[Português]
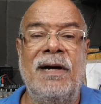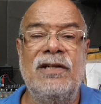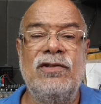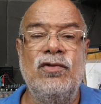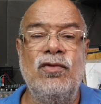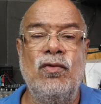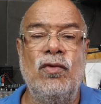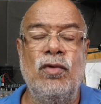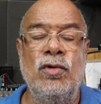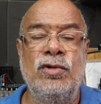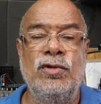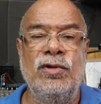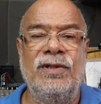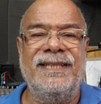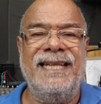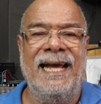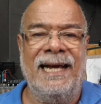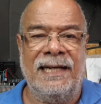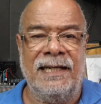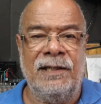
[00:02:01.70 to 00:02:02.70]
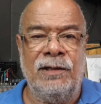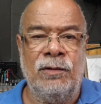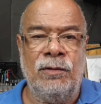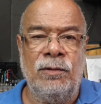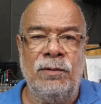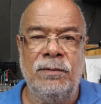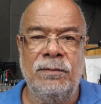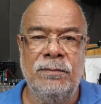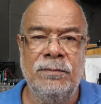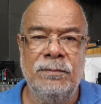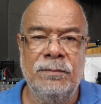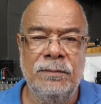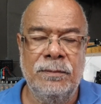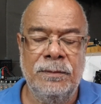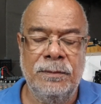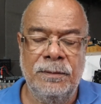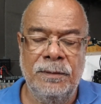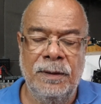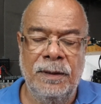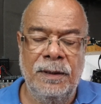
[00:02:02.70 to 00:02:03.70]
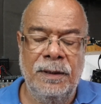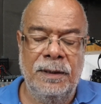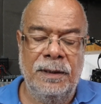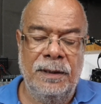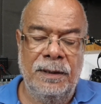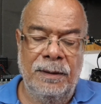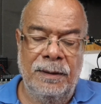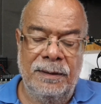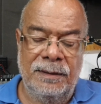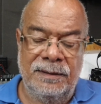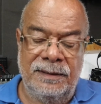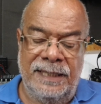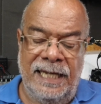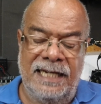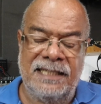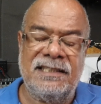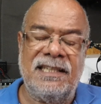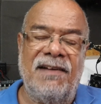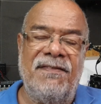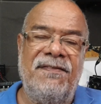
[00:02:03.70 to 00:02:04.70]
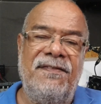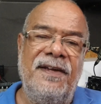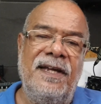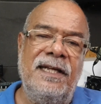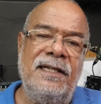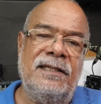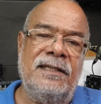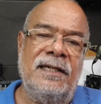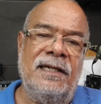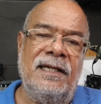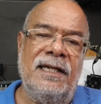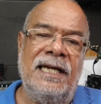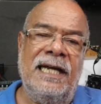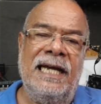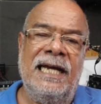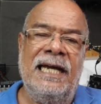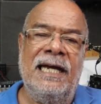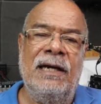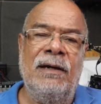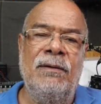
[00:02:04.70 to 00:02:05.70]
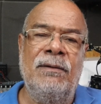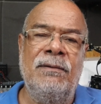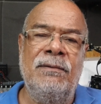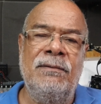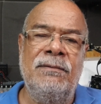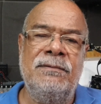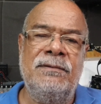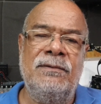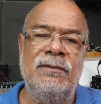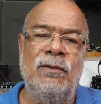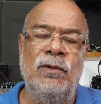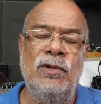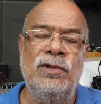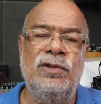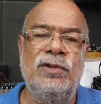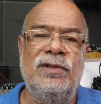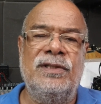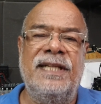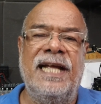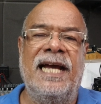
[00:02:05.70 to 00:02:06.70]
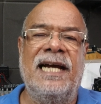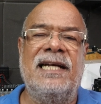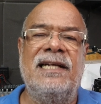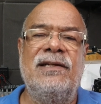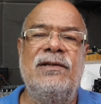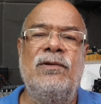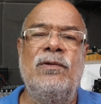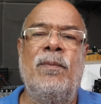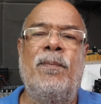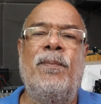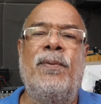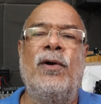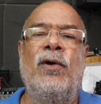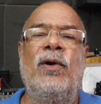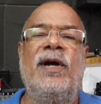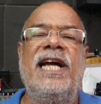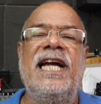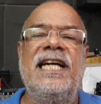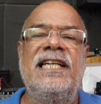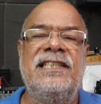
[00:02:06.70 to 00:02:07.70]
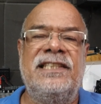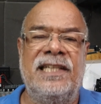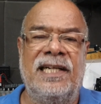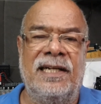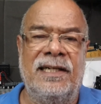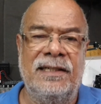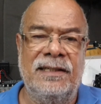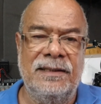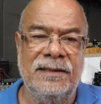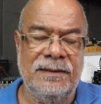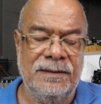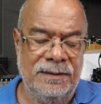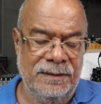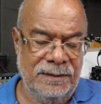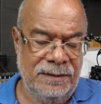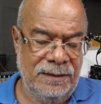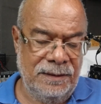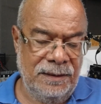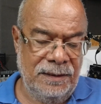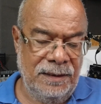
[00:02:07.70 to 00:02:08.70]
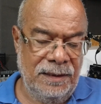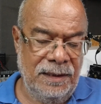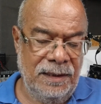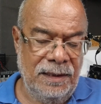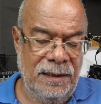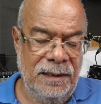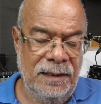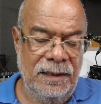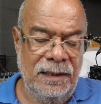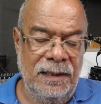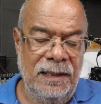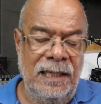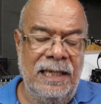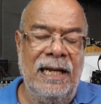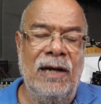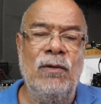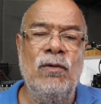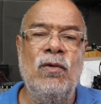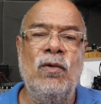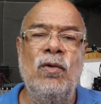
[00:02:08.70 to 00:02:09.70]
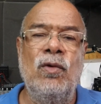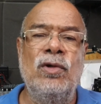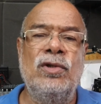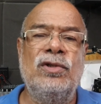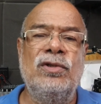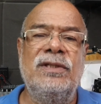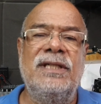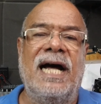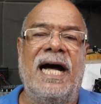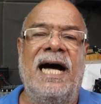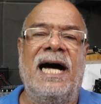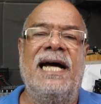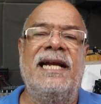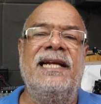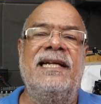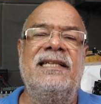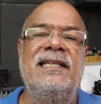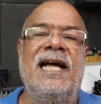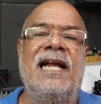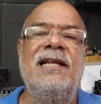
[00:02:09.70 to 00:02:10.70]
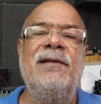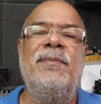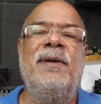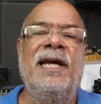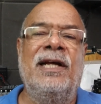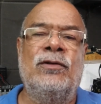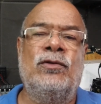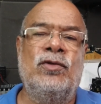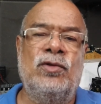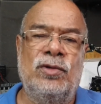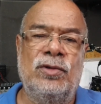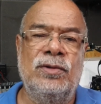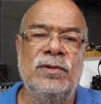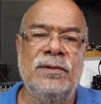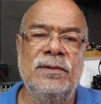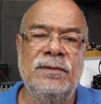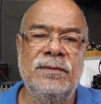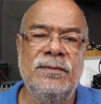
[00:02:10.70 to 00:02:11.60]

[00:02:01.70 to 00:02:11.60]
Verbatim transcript: mais um curso técnico. Desta feita é o curso técnico Proeja. Ele é um curso da área de alimentos